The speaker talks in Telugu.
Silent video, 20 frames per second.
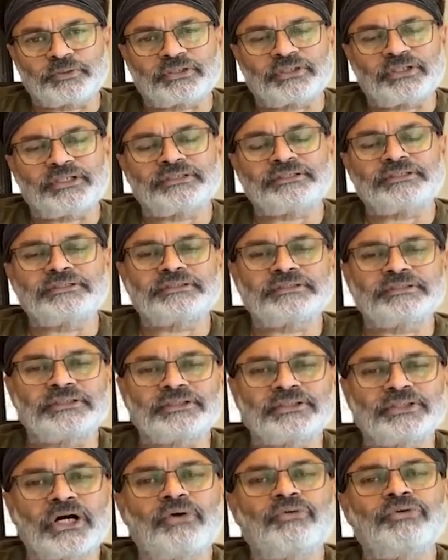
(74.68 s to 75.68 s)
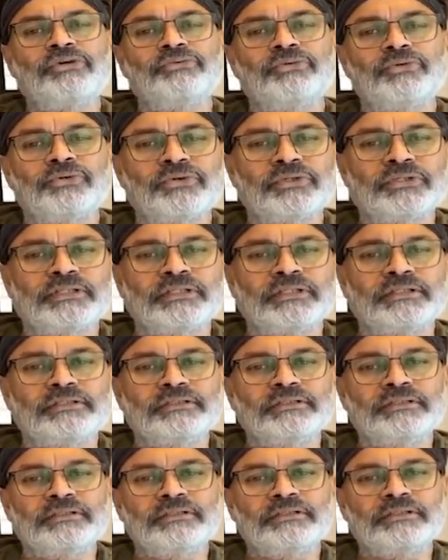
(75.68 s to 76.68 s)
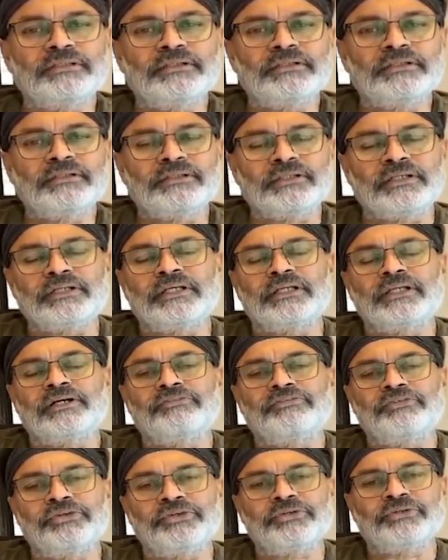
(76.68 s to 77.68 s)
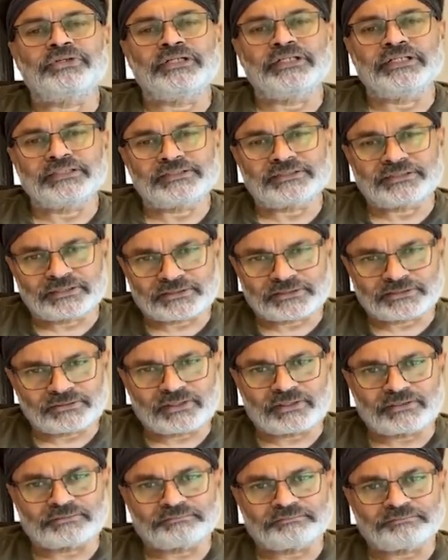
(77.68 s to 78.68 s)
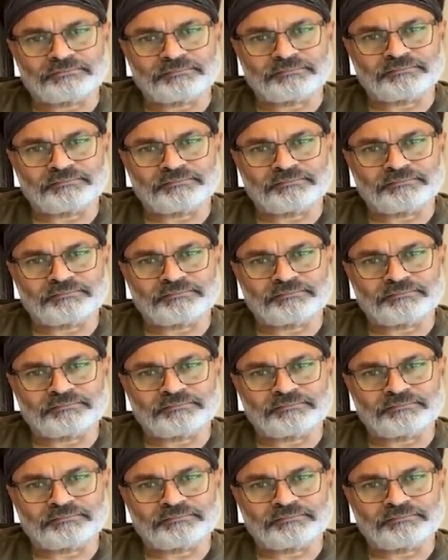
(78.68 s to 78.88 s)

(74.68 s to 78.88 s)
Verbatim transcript: స్పెక్యులేషన్స్కి తావు ఇవ్వకూడదని నేను ఇలా వీడియో రిలీజ్ చేస్తున్నాను